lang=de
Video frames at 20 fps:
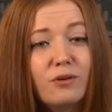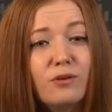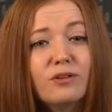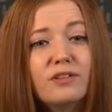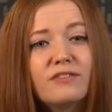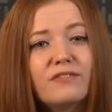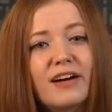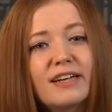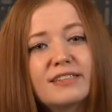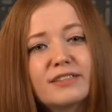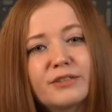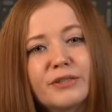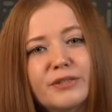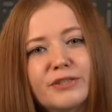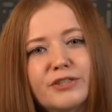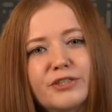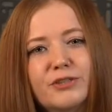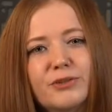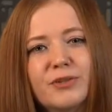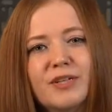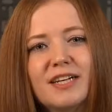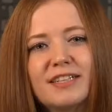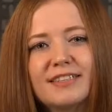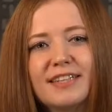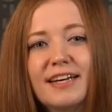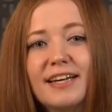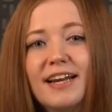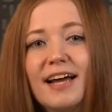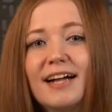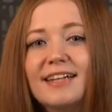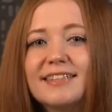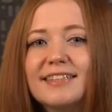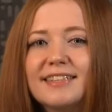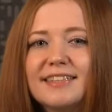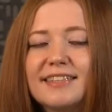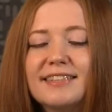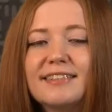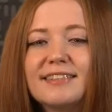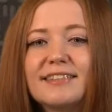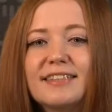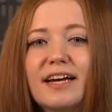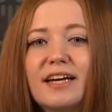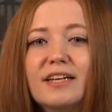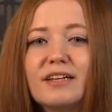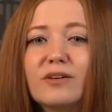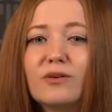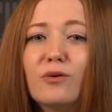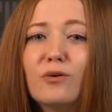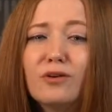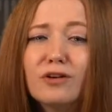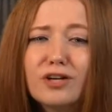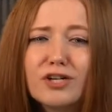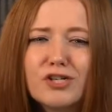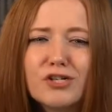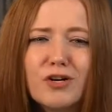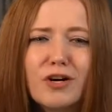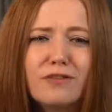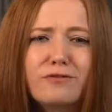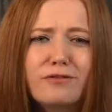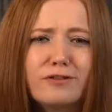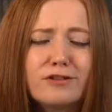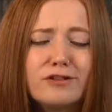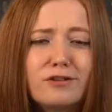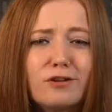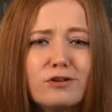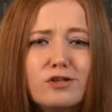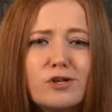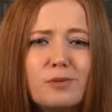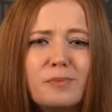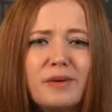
Und was könnte schöner sein, als in diesen Zeiten ungestört von Social